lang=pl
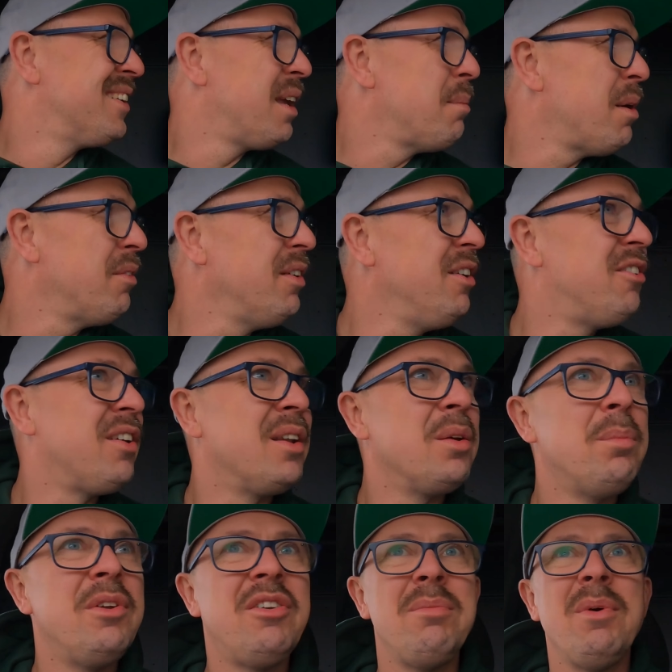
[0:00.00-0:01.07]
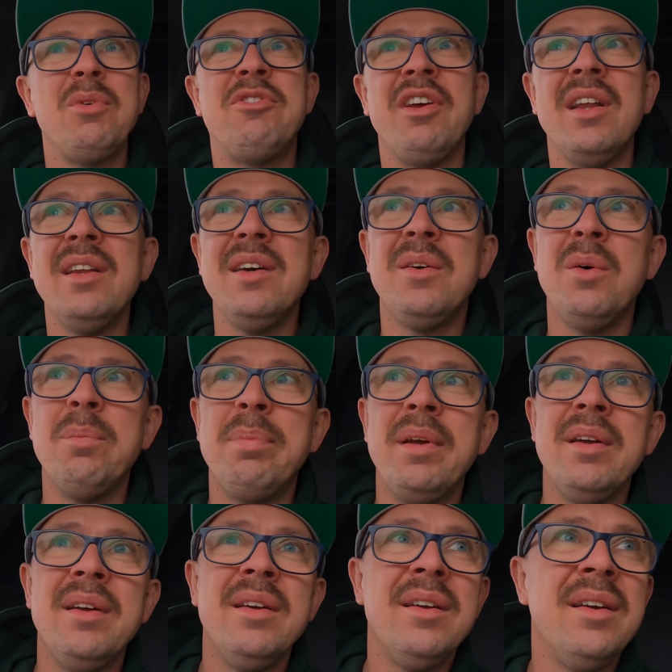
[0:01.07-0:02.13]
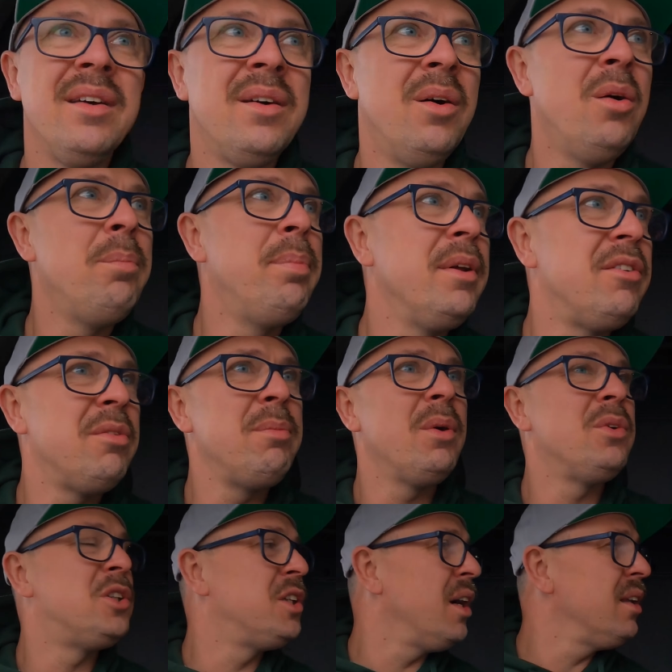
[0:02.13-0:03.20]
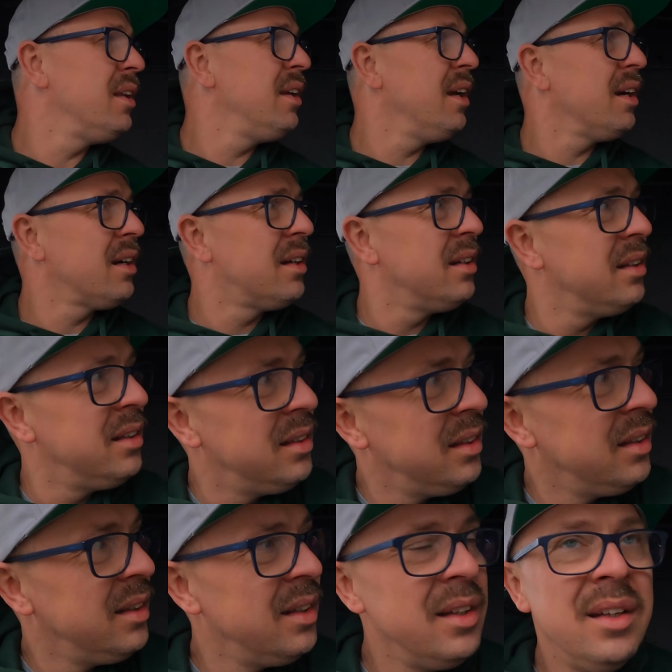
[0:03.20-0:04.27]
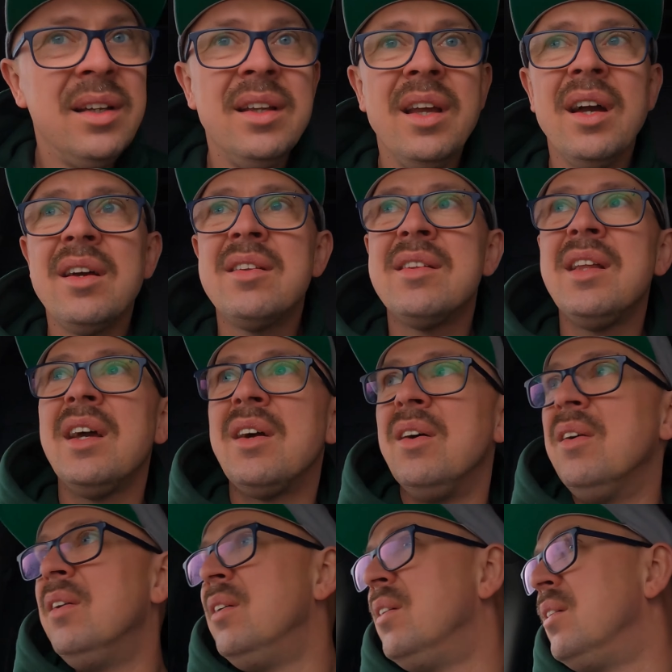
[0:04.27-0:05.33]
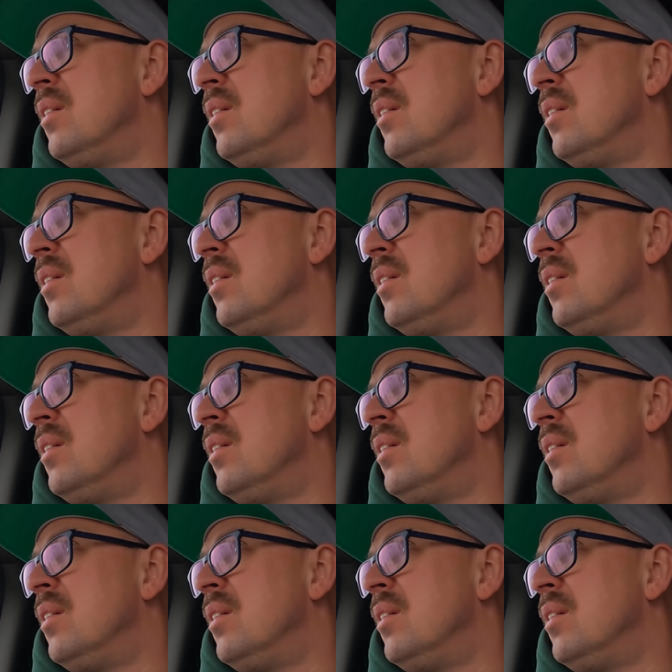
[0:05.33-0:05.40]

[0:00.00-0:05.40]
Nie ma wyjścia. No będzie miał ściany, chłopie, chłop będzie miał ściany jak, jak z tego.